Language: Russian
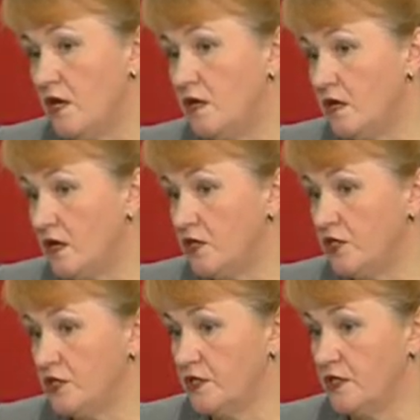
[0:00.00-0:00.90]
И,
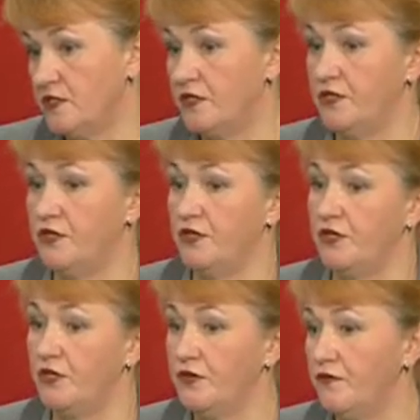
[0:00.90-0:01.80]
конечно, где-то
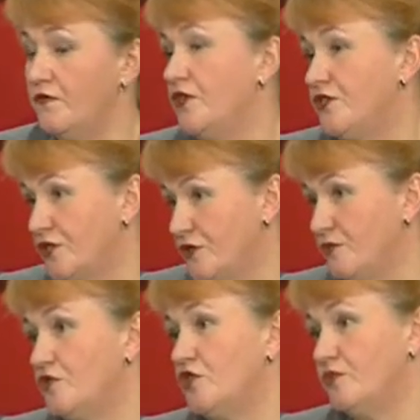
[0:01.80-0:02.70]
и в личном,
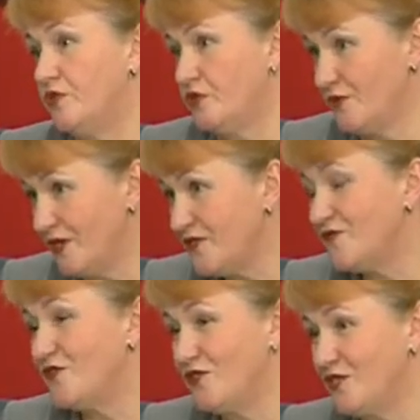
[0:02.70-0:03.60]
может быть, у нас
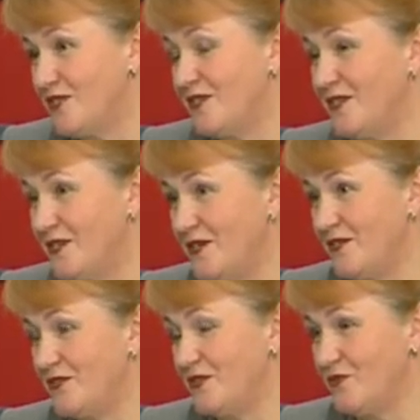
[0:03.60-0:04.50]
в учреждении угу.
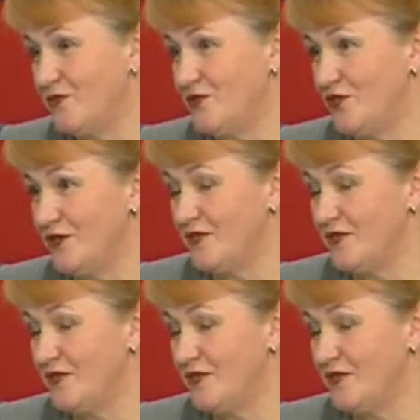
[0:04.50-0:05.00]
есть рабочие